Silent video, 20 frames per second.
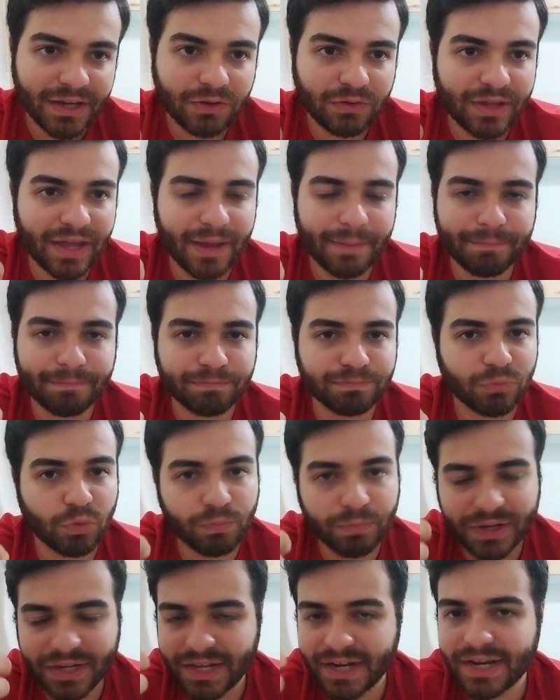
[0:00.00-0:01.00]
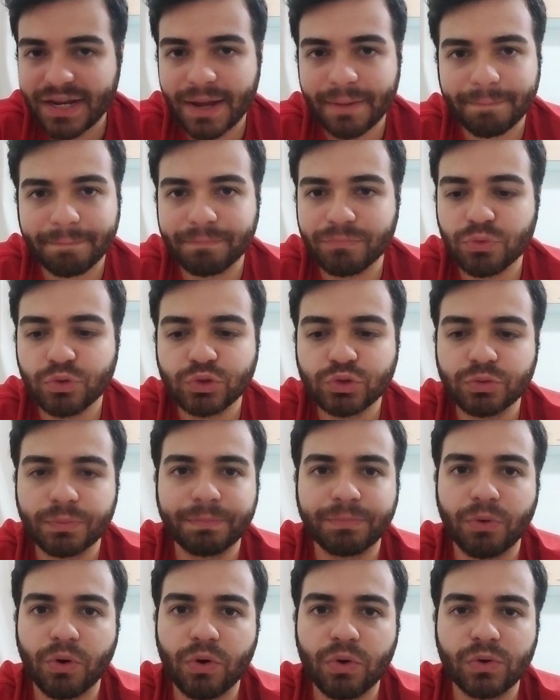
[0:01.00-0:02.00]
é, cria muito
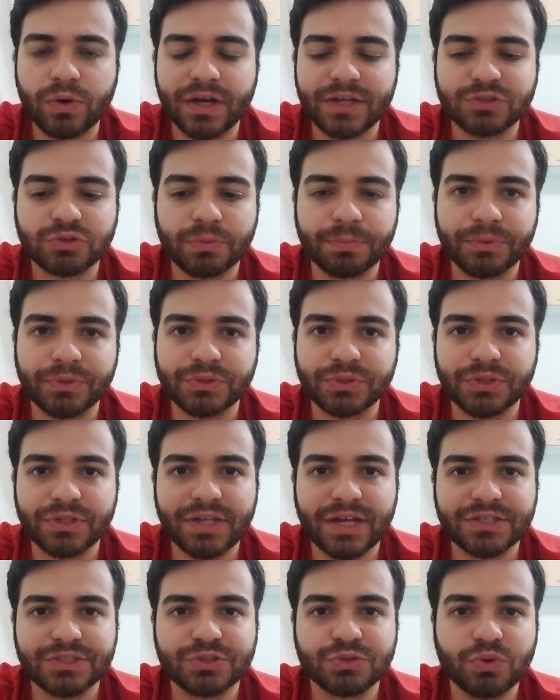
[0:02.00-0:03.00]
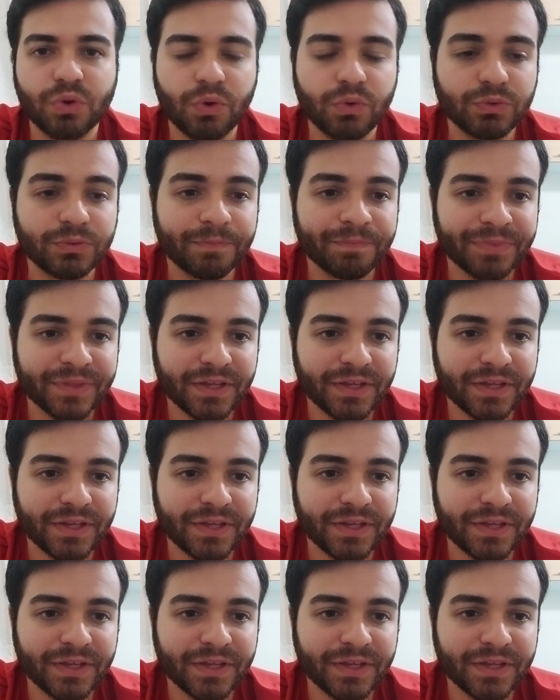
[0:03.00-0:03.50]
poucas oportunidades de gol.